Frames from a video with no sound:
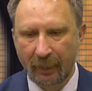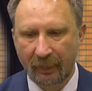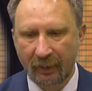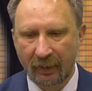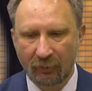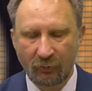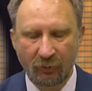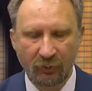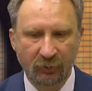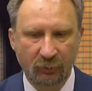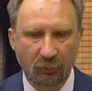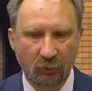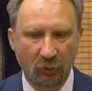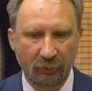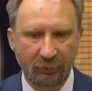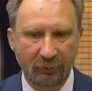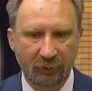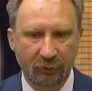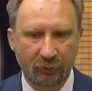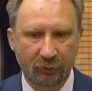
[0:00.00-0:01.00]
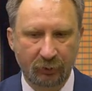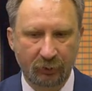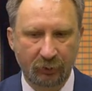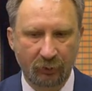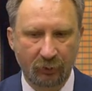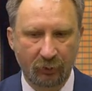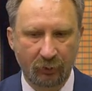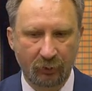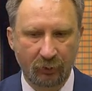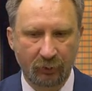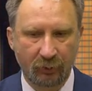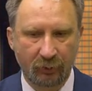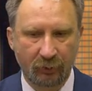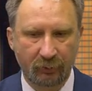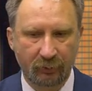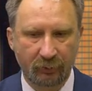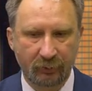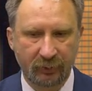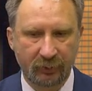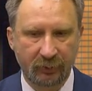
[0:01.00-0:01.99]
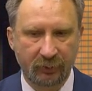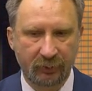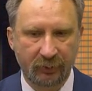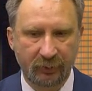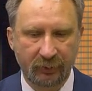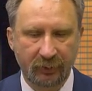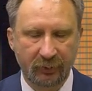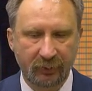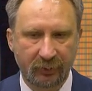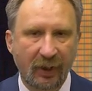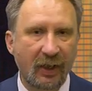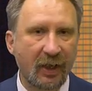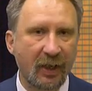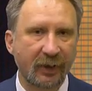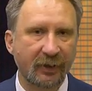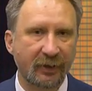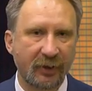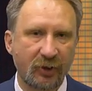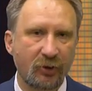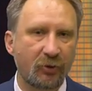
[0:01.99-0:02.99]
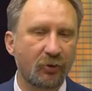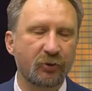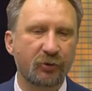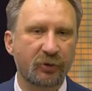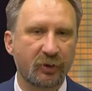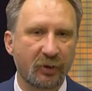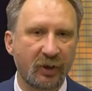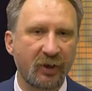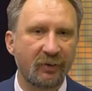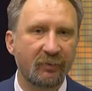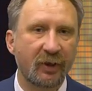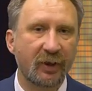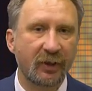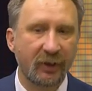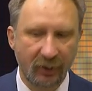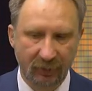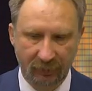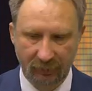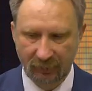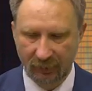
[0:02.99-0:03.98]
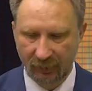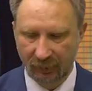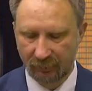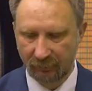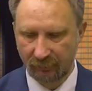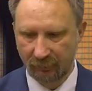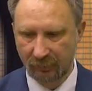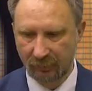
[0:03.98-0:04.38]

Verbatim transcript: Как он вспомнил, что да, еще ж три монетки